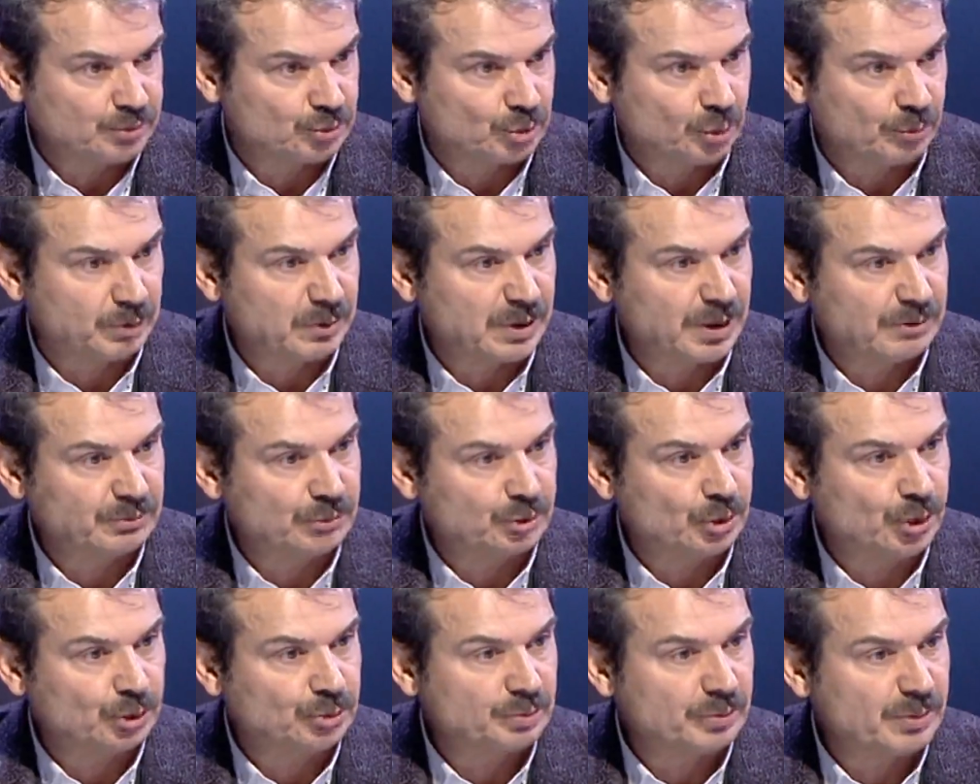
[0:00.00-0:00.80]

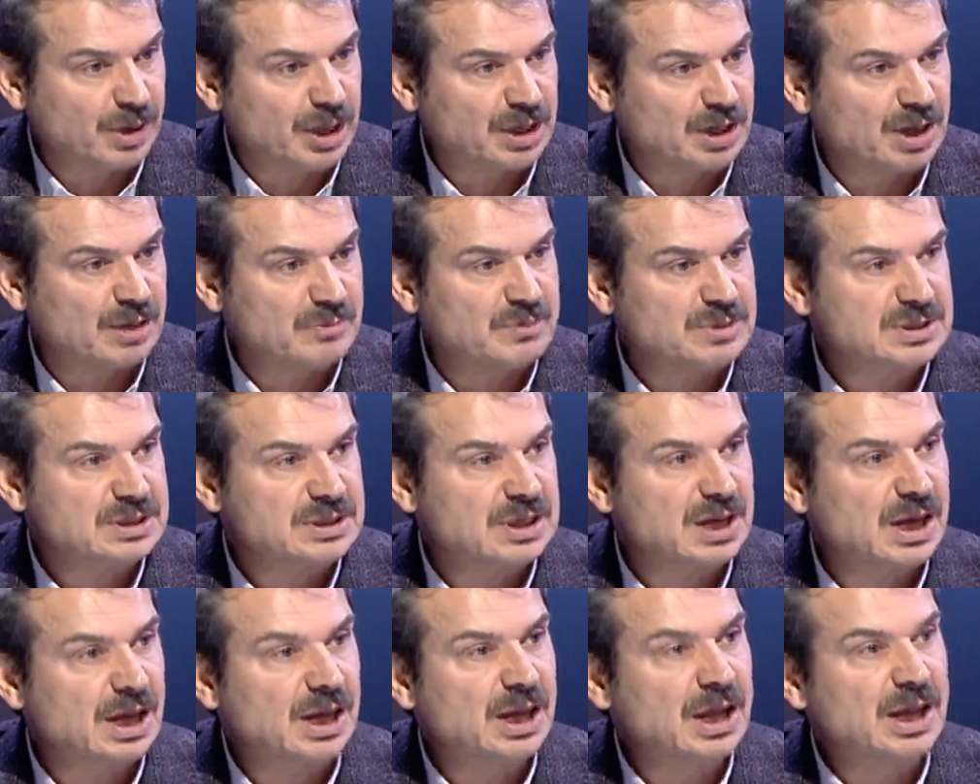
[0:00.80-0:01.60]
toplam 4
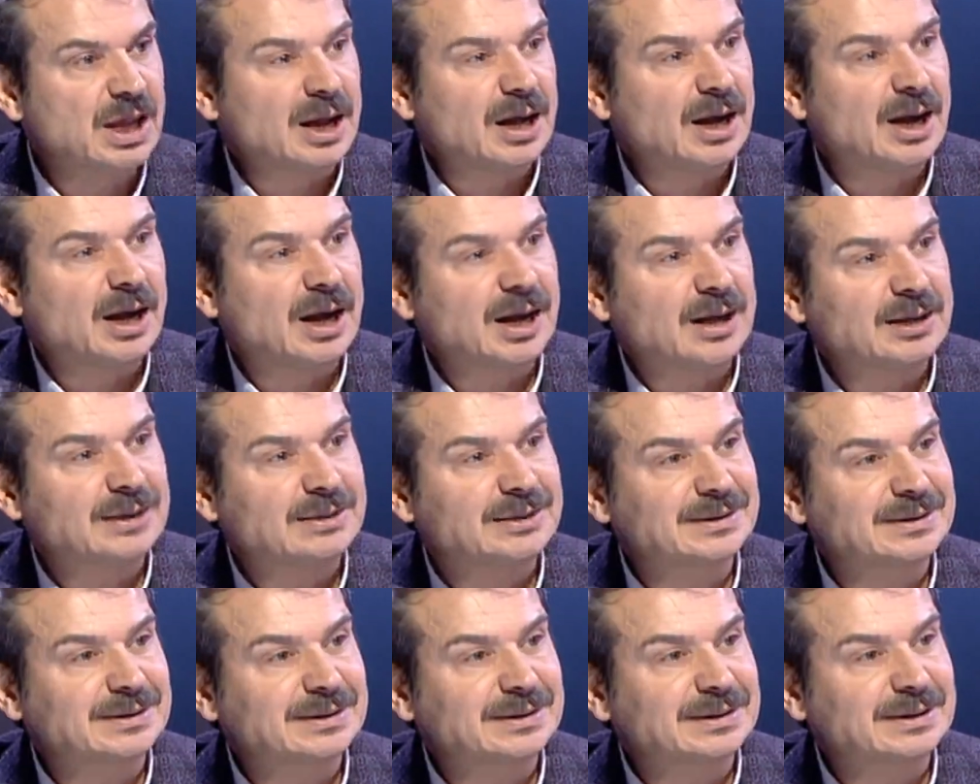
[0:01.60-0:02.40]
markamızda
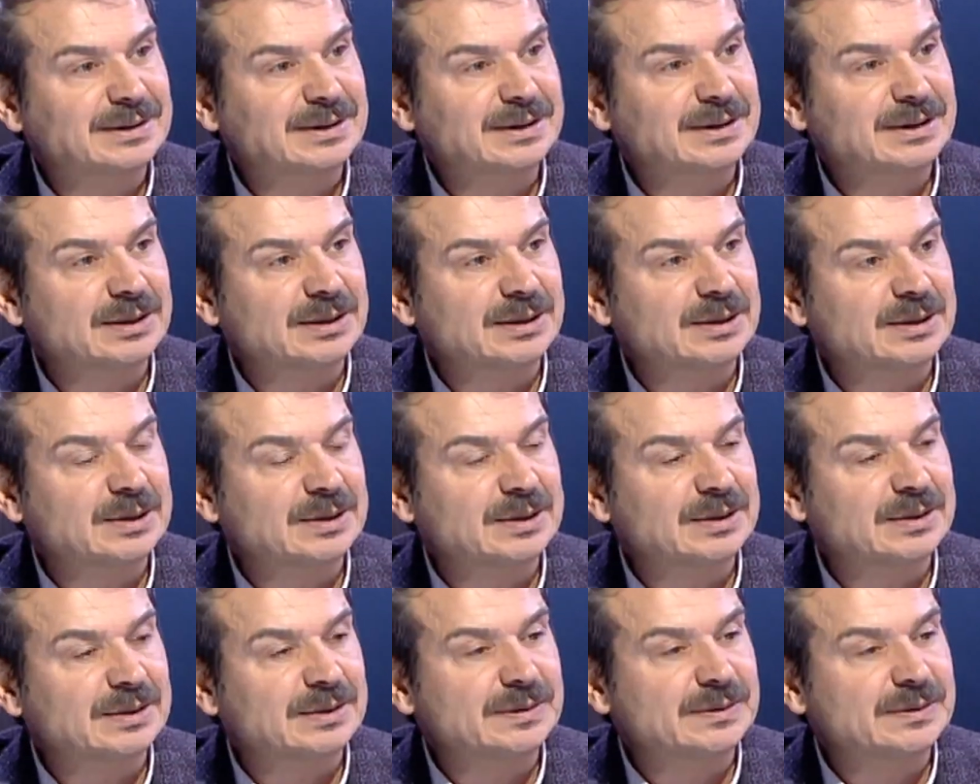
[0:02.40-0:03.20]
artık e,
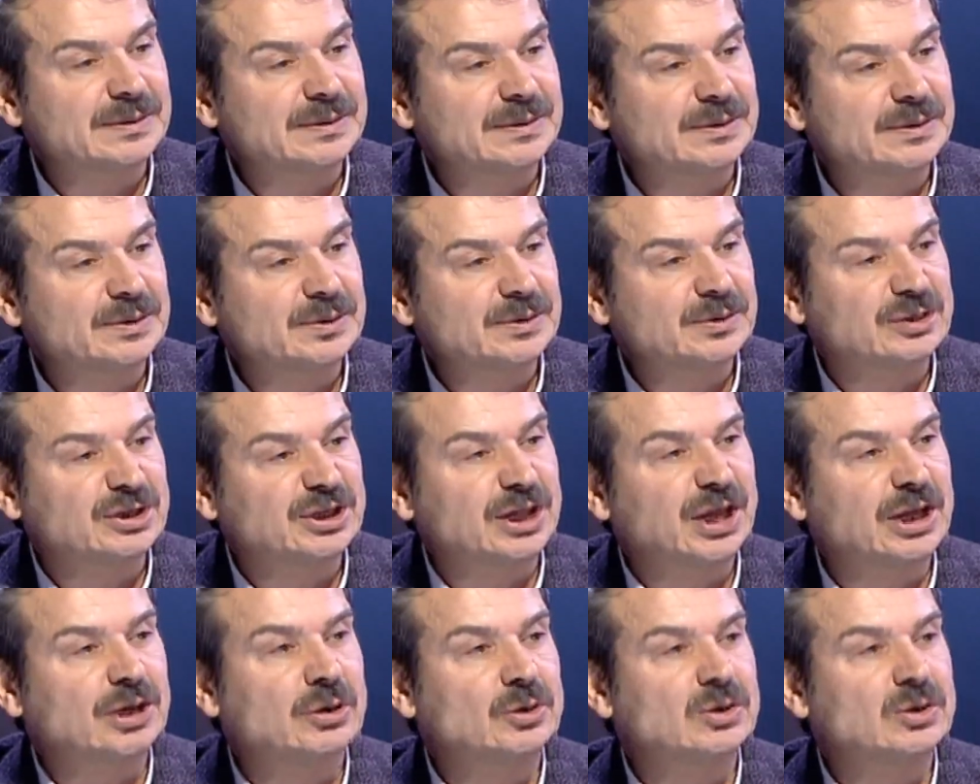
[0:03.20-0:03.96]
diğer